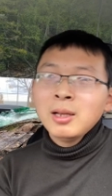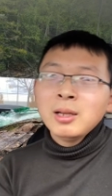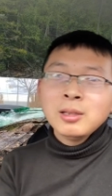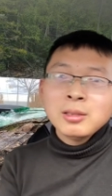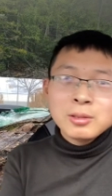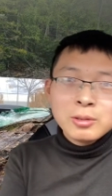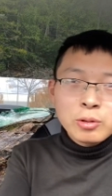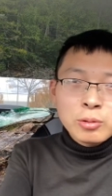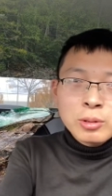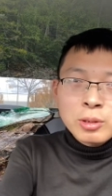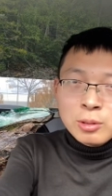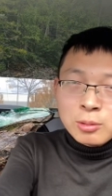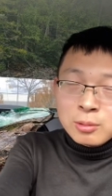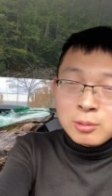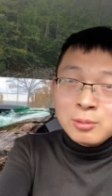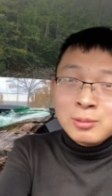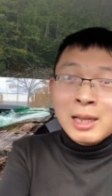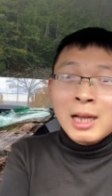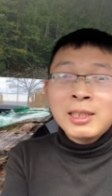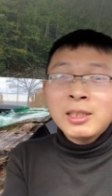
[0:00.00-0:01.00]
就
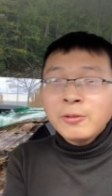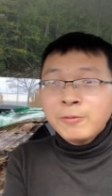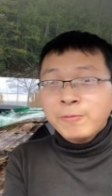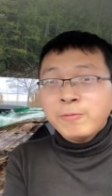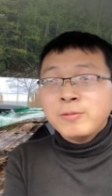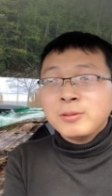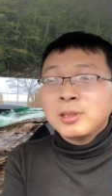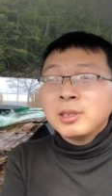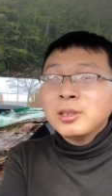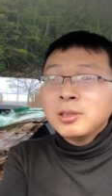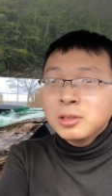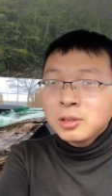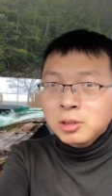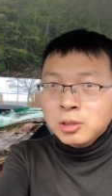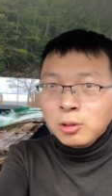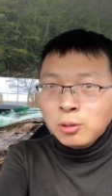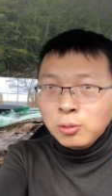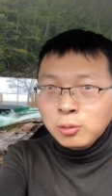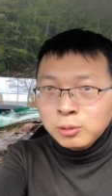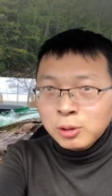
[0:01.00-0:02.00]
拿着斧子
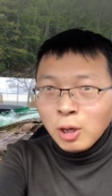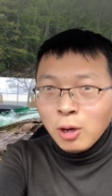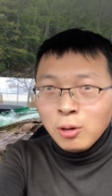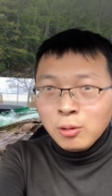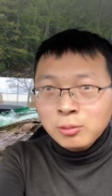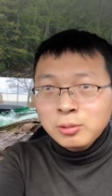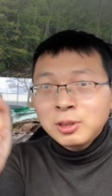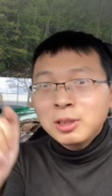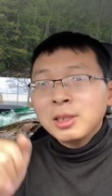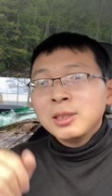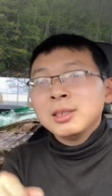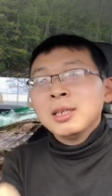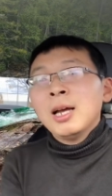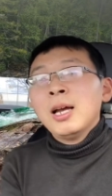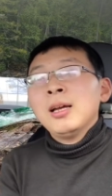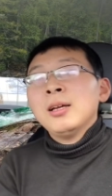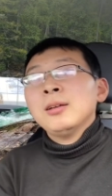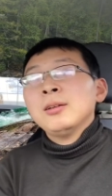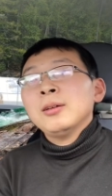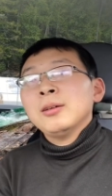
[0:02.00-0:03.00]
走到警
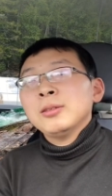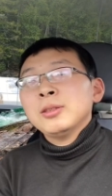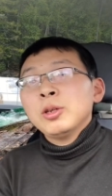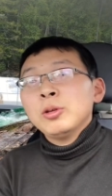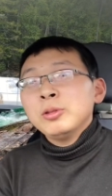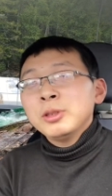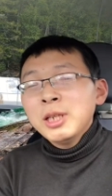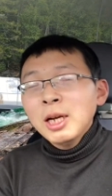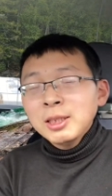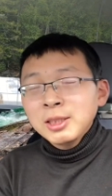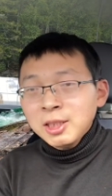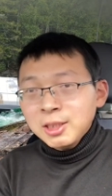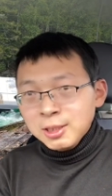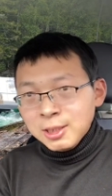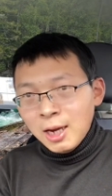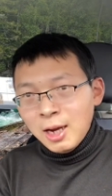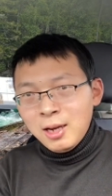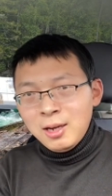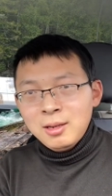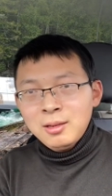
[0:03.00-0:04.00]
察，走向警
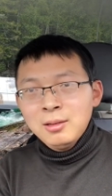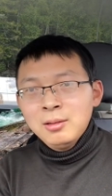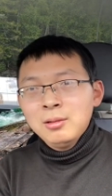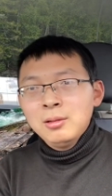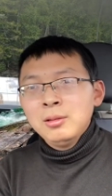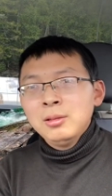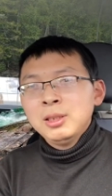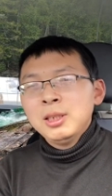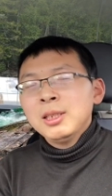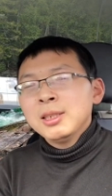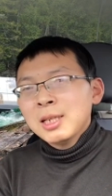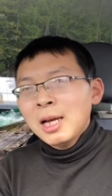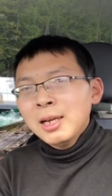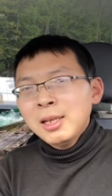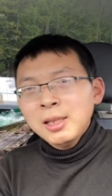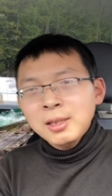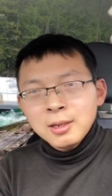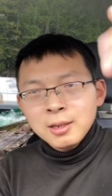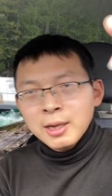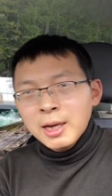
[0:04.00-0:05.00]
察，警察
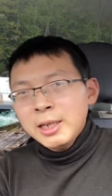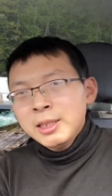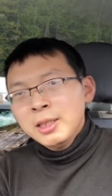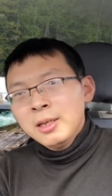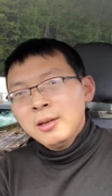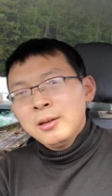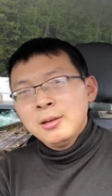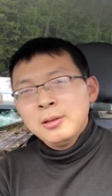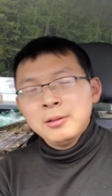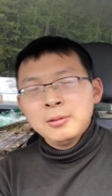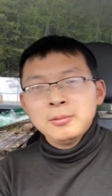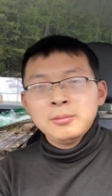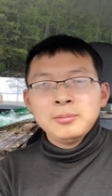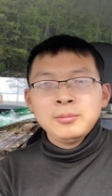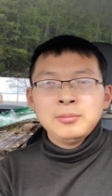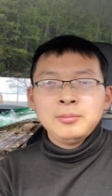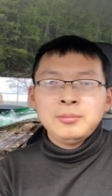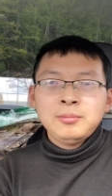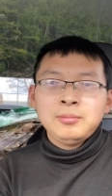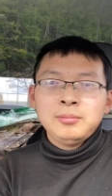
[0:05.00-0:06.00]
立刻开枪
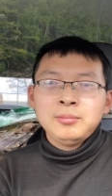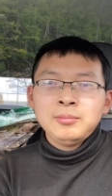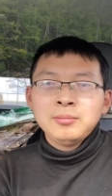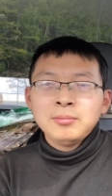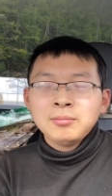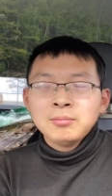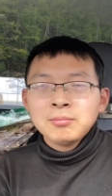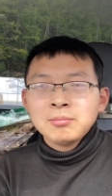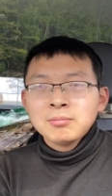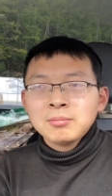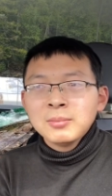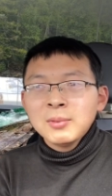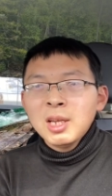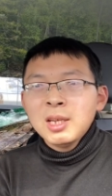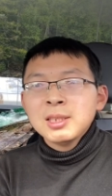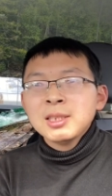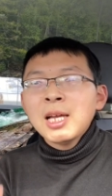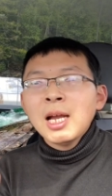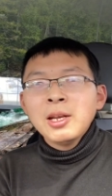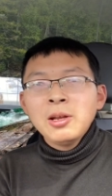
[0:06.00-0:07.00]

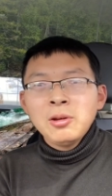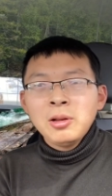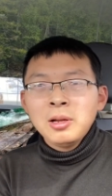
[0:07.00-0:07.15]
杀掉。